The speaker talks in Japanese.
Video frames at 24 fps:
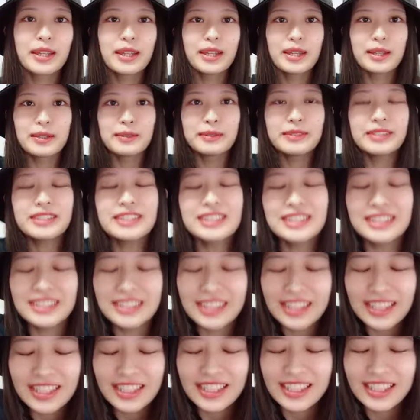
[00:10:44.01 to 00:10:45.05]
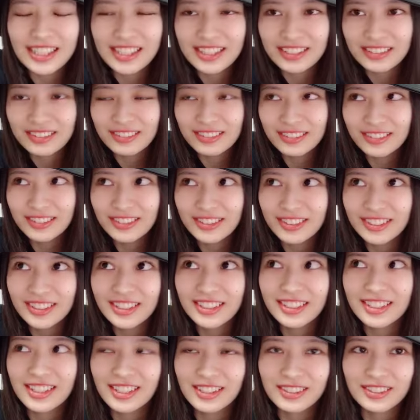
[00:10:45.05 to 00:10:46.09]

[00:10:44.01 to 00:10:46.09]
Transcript: えマジで本当にかっ